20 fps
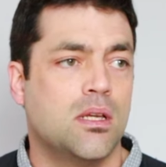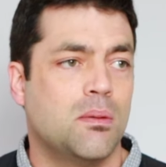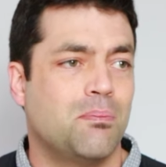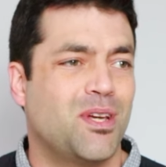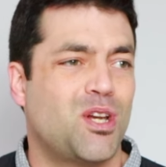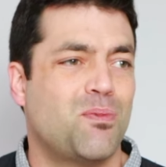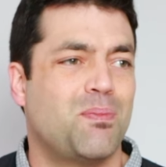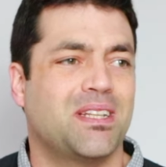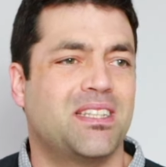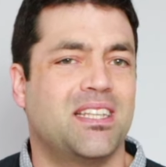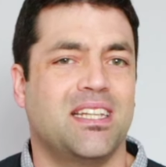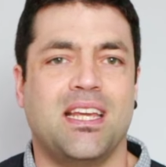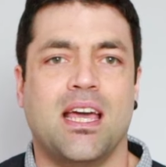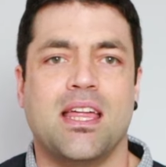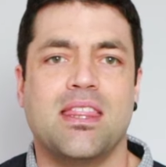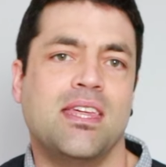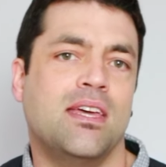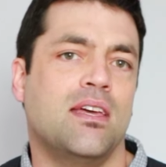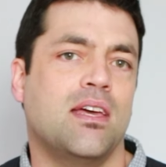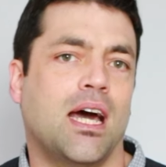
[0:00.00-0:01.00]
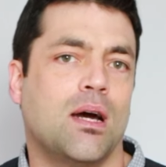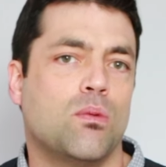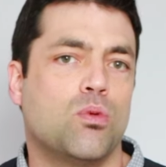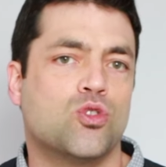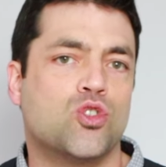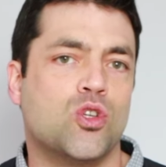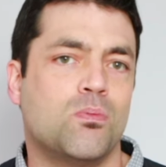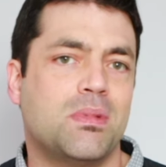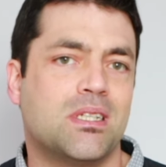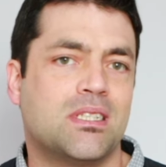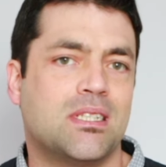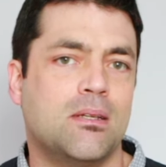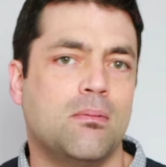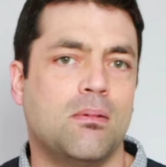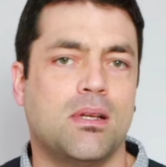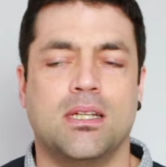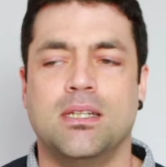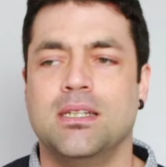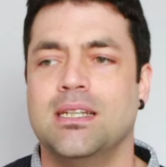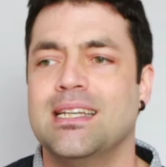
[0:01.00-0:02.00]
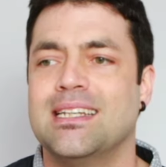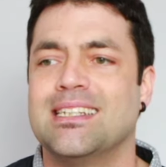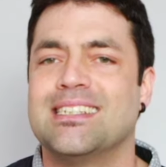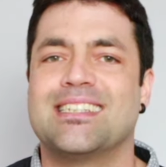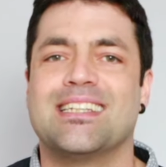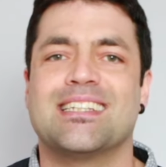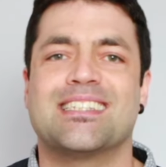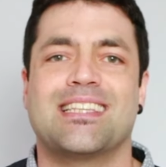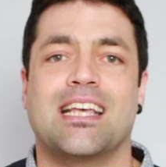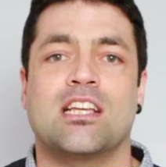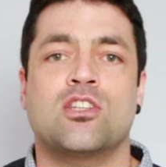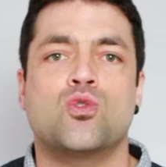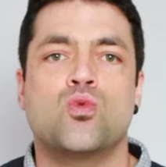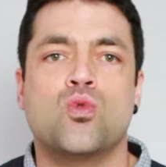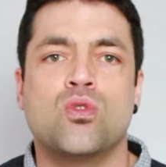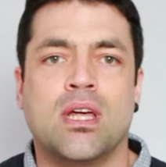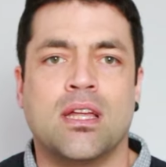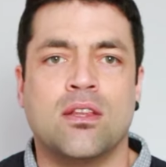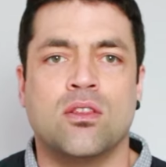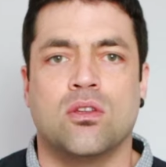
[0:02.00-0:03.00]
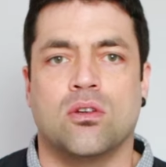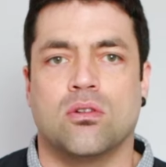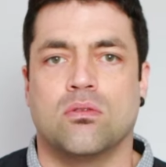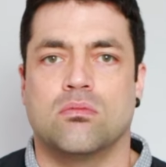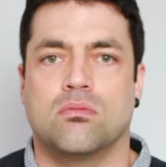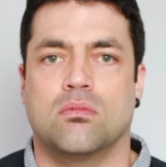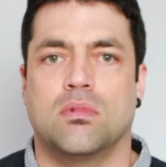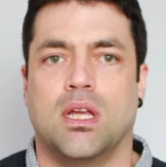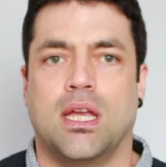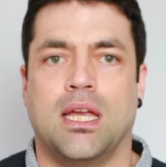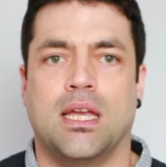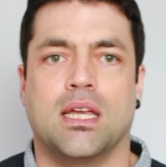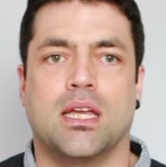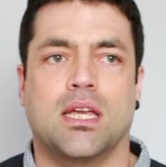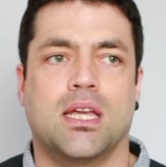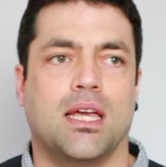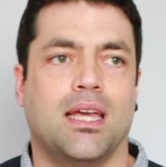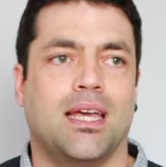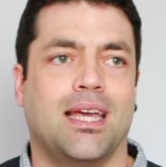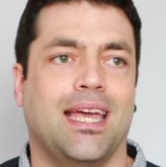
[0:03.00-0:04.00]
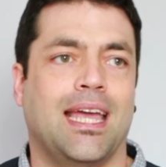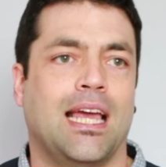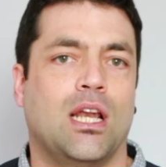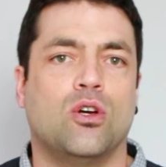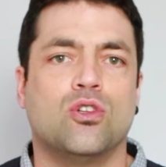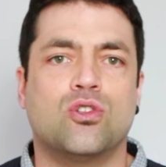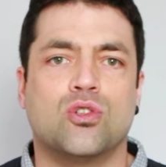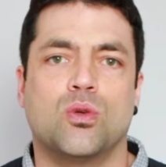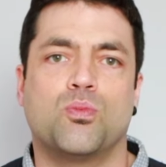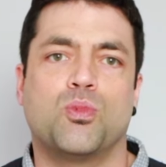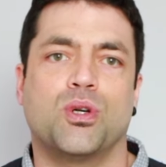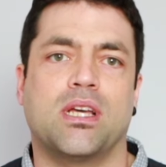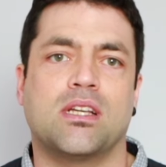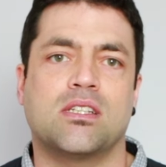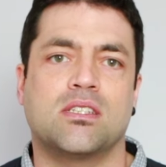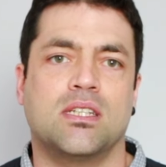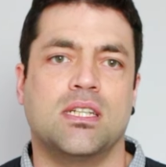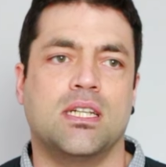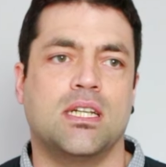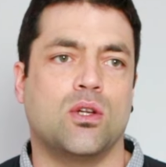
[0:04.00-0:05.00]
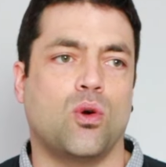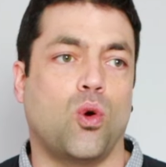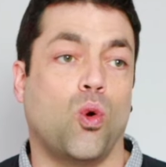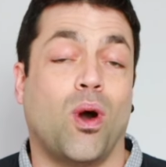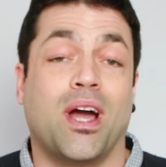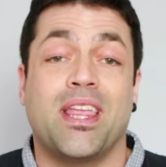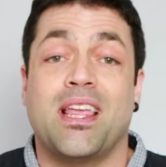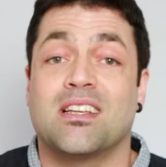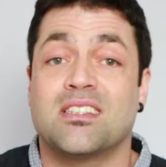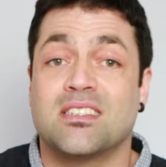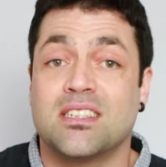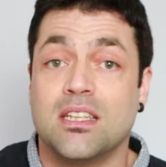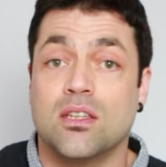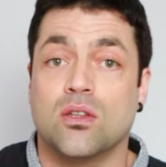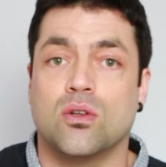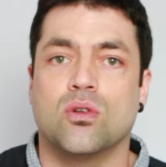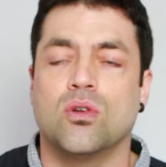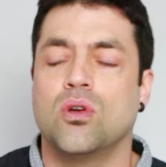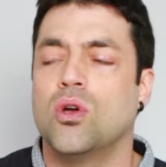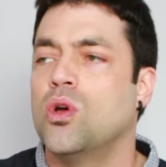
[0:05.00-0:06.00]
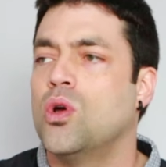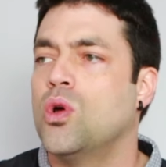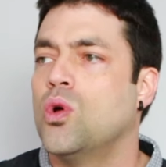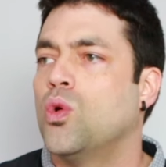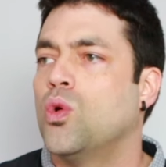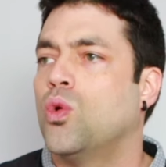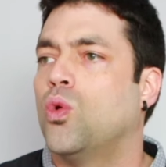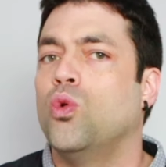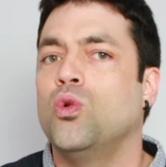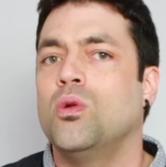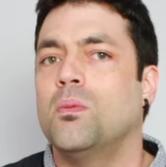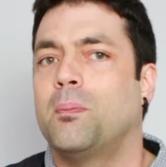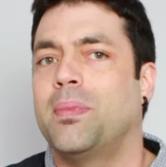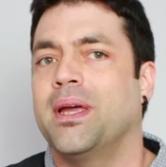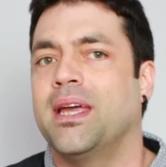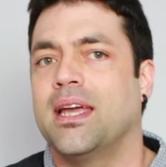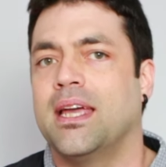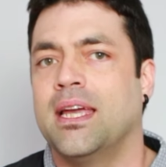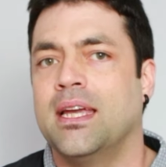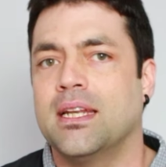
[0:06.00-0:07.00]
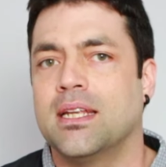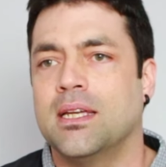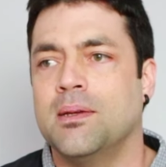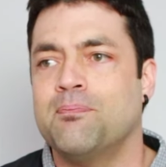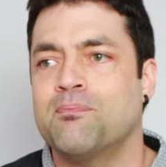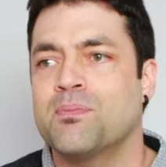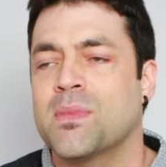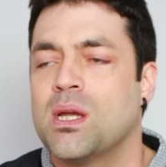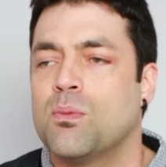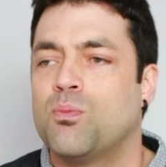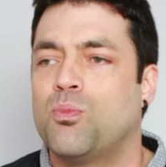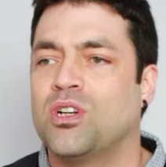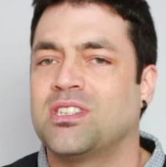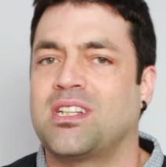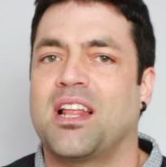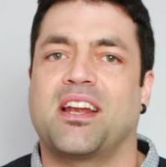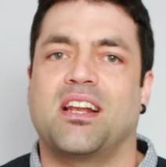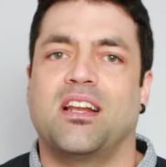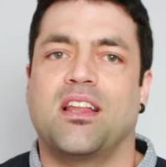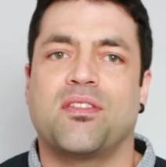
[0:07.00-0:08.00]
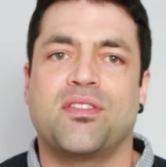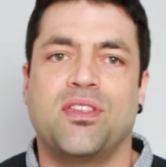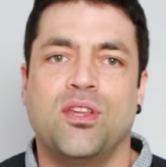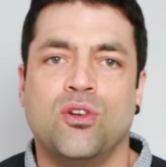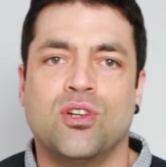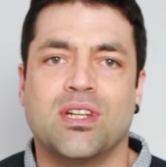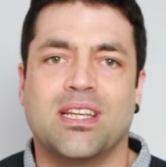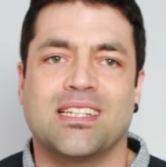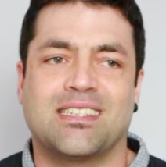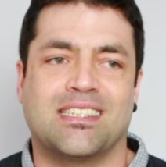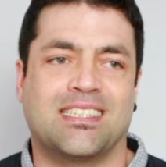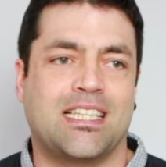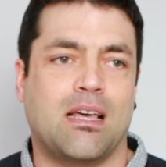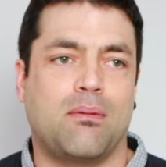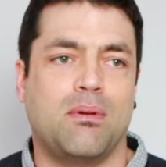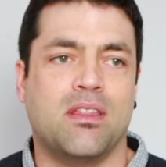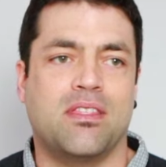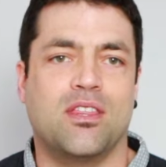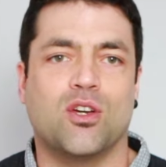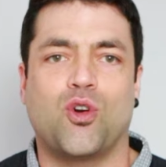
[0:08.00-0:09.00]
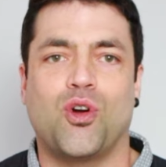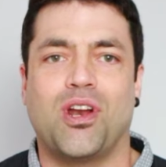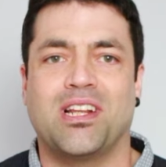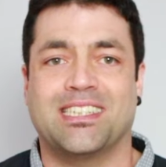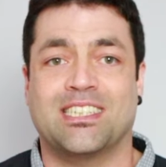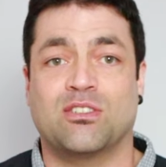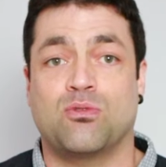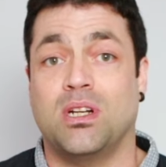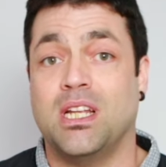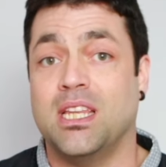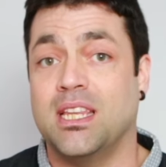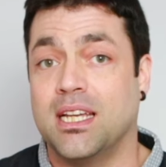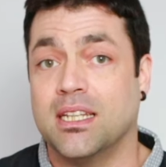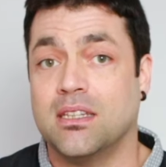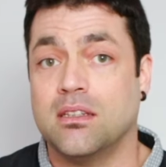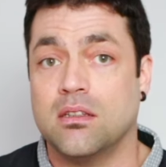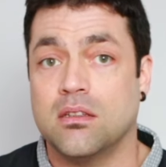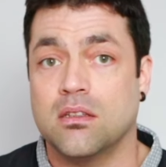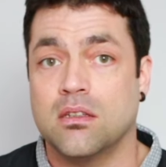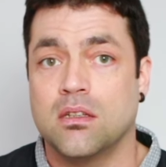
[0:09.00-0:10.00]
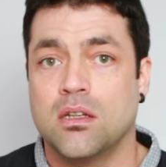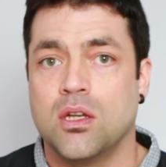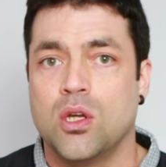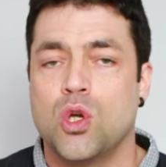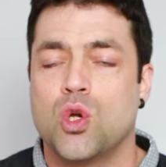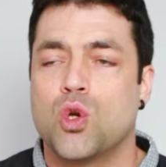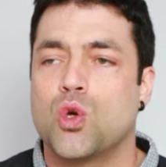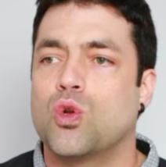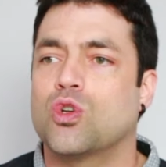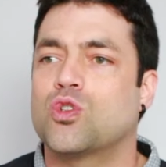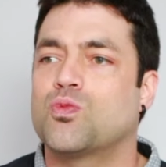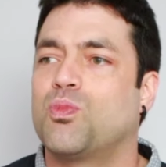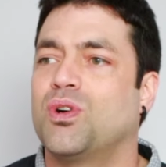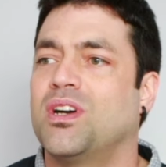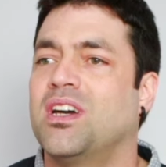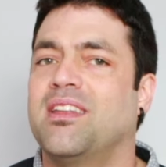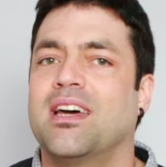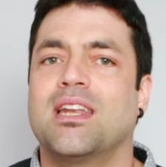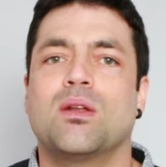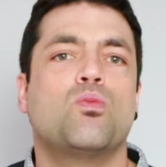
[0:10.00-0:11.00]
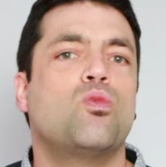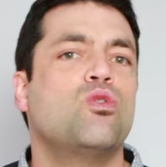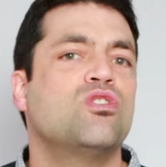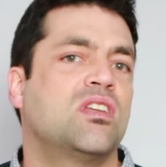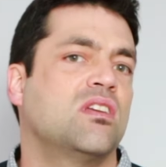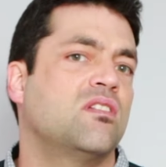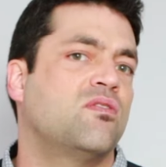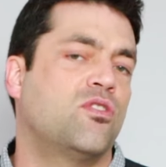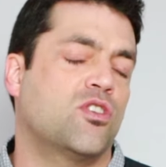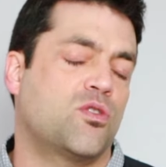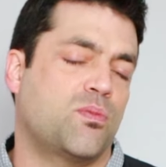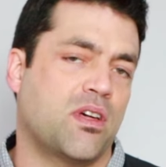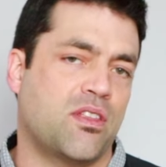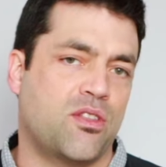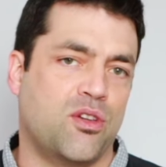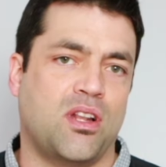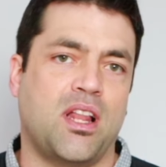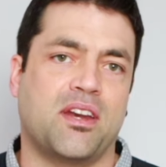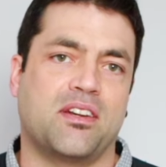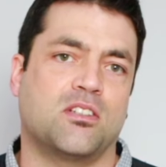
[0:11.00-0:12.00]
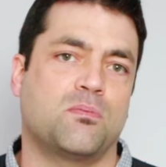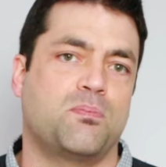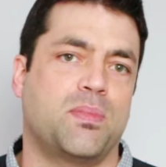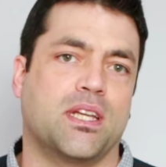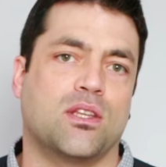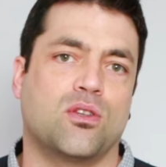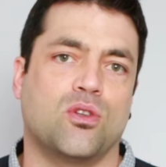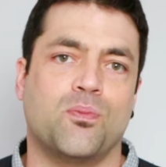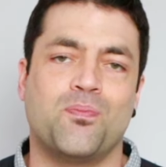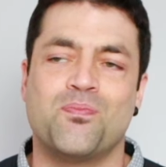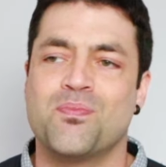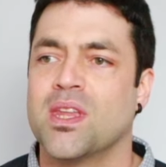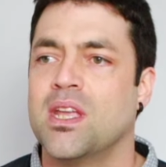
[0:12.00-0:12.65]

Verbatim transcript: Pero en materia de abuso invisible, si estás dudando en que el otro pueda ser o haya sido un PN, pues la relación que se establece con la sexualidad nos puede dar mucha información al respecto.